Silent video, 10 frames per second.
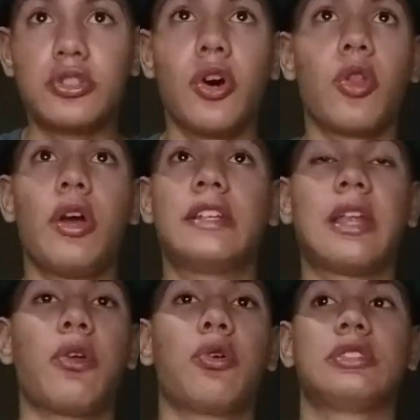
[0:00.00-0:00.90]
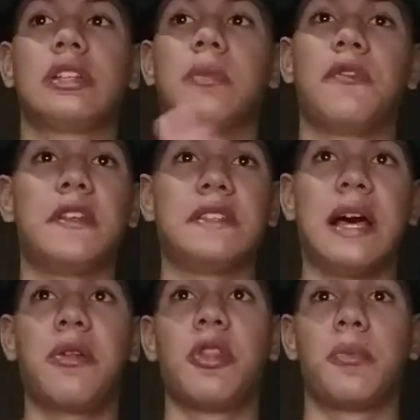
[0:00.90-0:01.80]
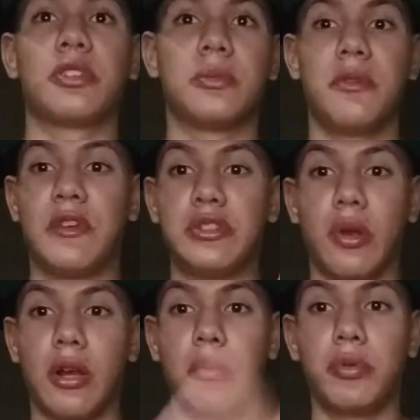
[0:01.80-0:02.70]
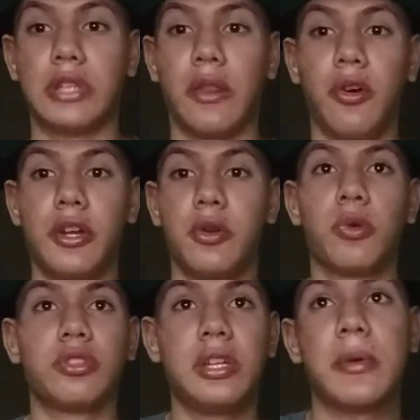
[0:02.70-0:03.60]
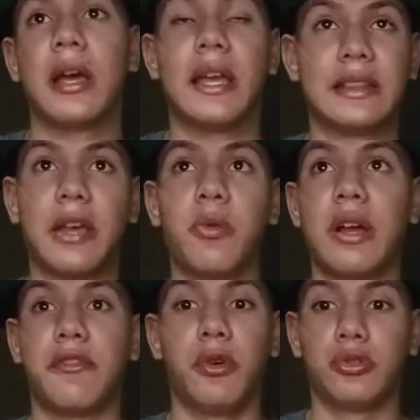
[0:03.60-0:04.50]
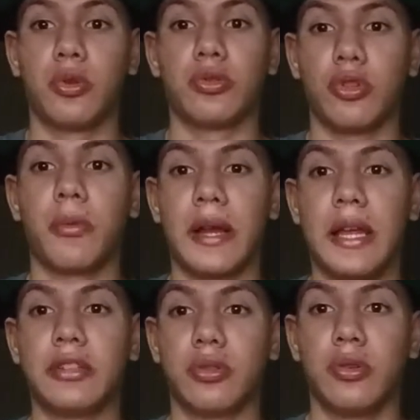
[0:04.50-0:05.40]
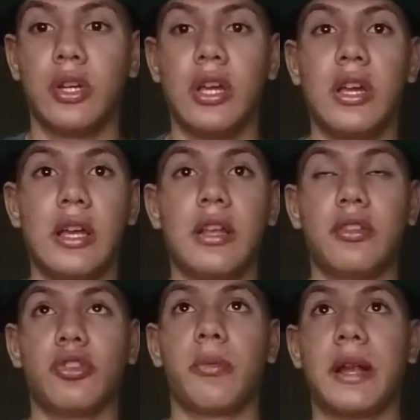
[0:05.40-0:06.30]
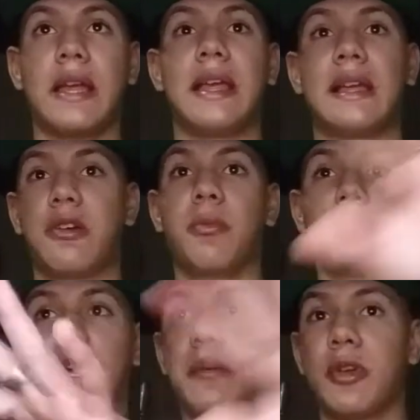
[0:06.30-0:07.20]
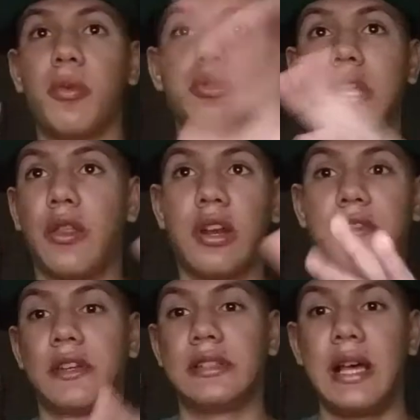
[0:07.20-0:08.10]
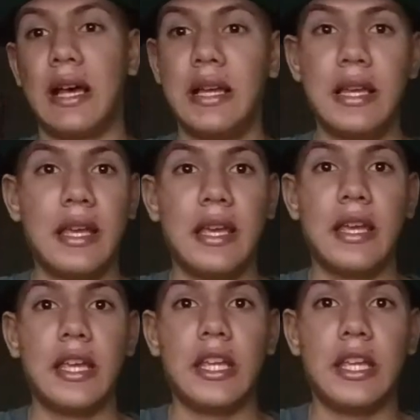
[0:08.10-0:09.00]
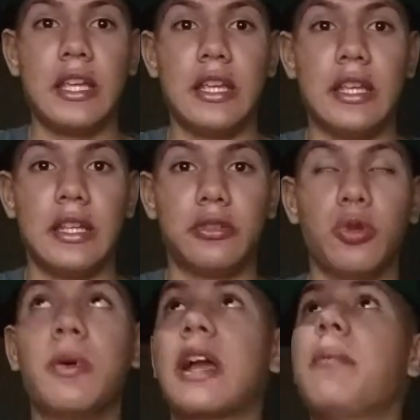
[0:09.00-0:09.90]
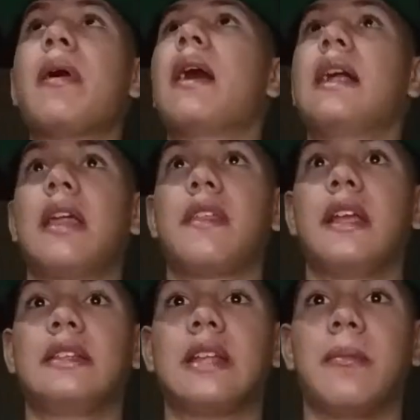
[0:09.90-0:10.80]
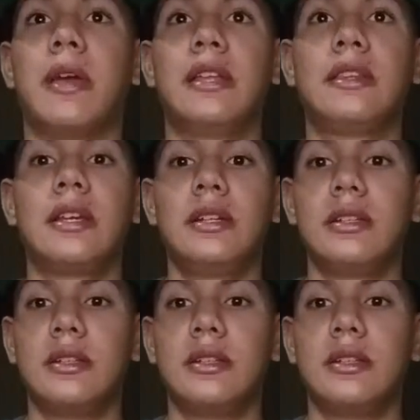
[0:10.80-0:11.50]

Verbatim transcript: todo, esas dos cosas se me frizaron, después se me frizó la computadora, inclusive tengo una foto sobre eso, sobre cómo estaba mi computadora frizada. Y tuve que apagarla directamente.